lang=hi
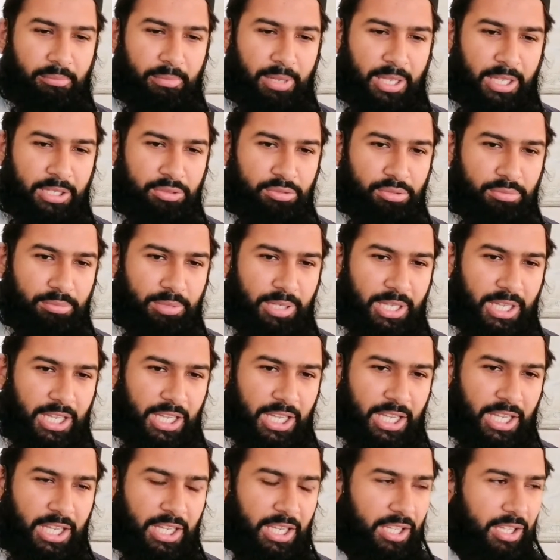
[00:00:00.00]
मैं
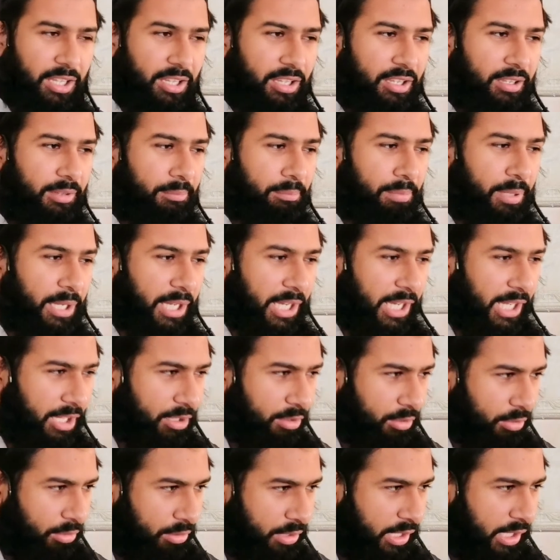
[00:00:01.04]
तुम्हें बिल्ले
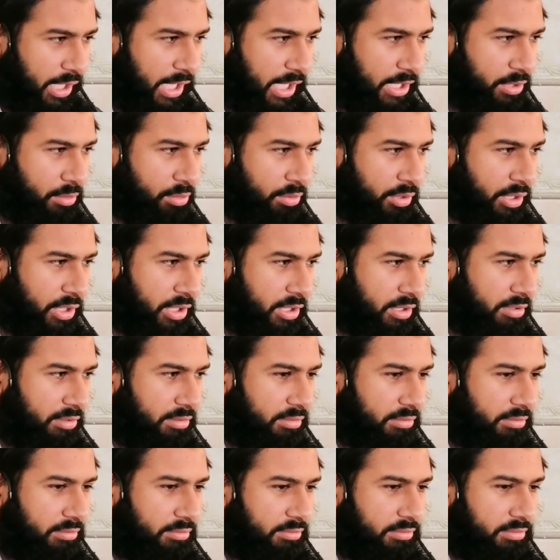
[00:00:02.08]
को खिला दूंगी
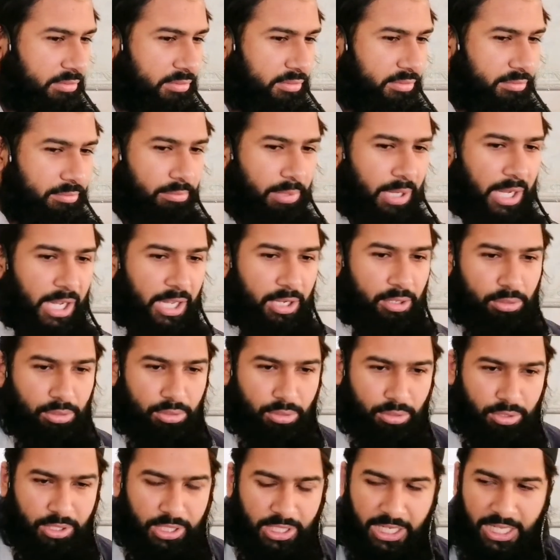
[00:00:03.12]
भालू
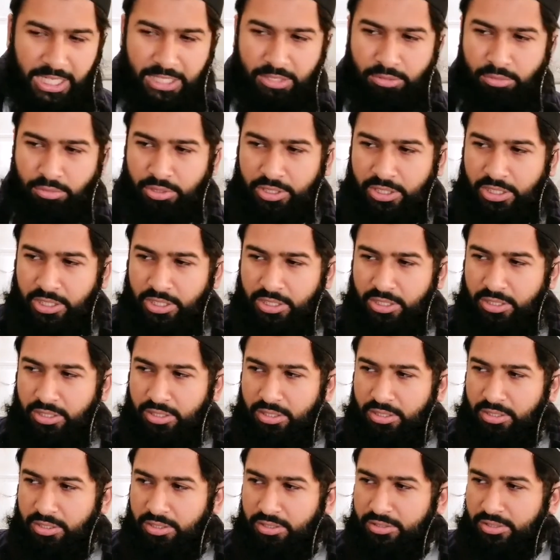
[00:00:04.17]
को खिला दूंगी
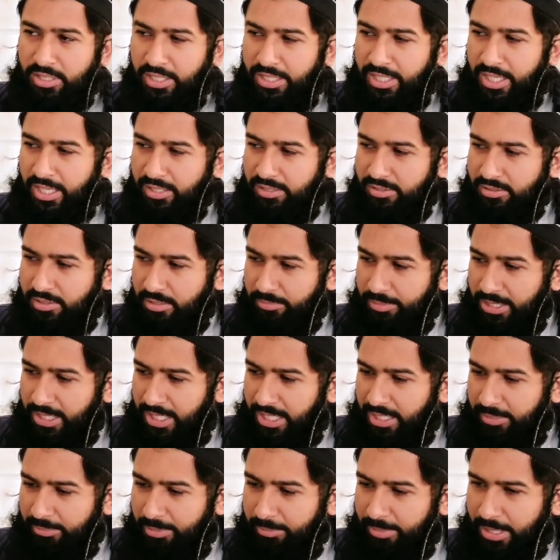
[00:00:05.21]
सही है समझ
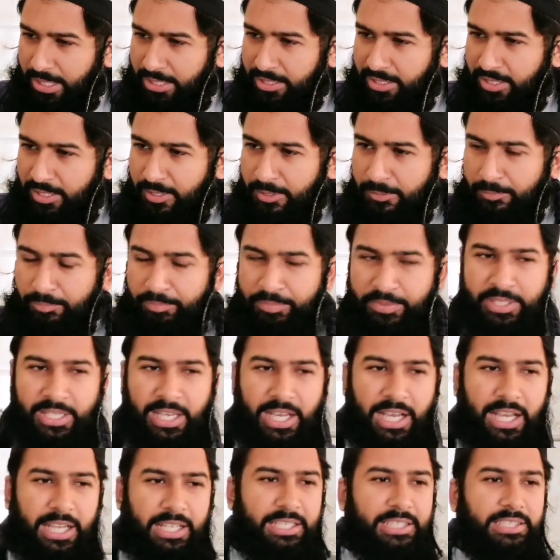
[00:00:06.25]
आ रही भाई बात
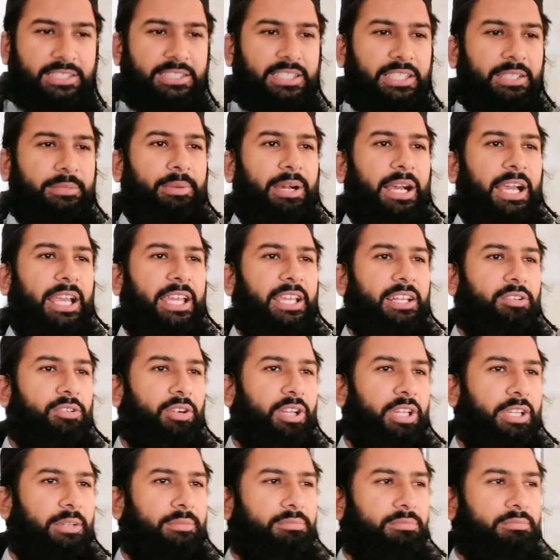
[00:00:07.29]
या किसी बाहर
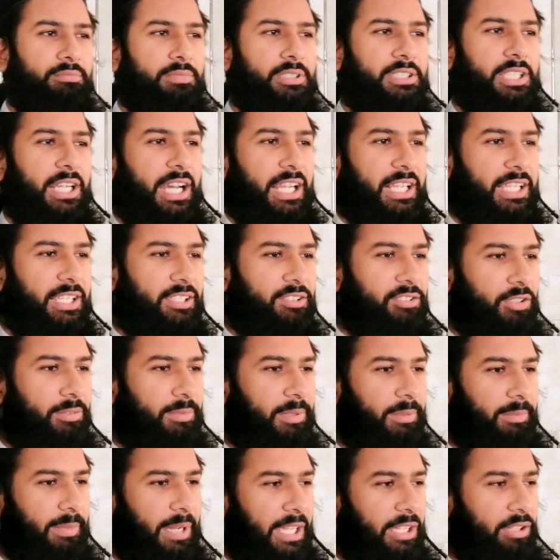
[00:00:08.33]
कोई मिसाल के तौर
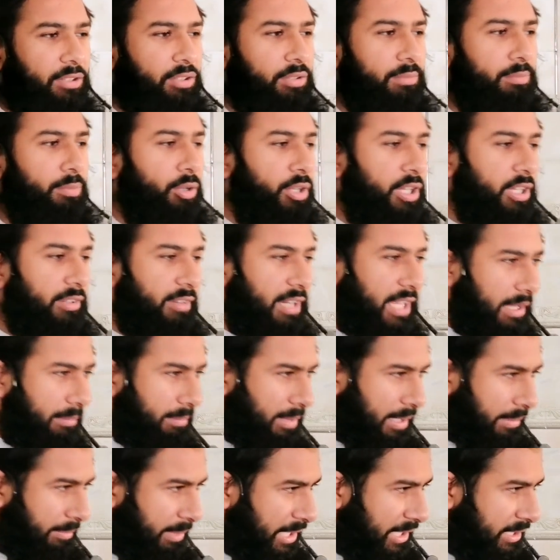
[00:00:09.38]
पर बाहर कोई बोरी वाला
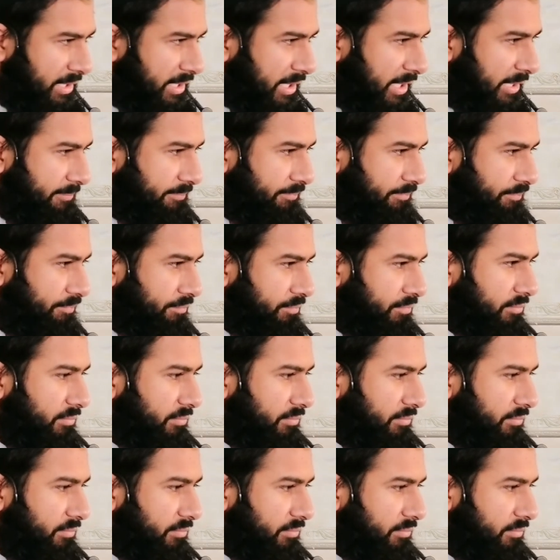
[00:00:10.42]
बाबा आता है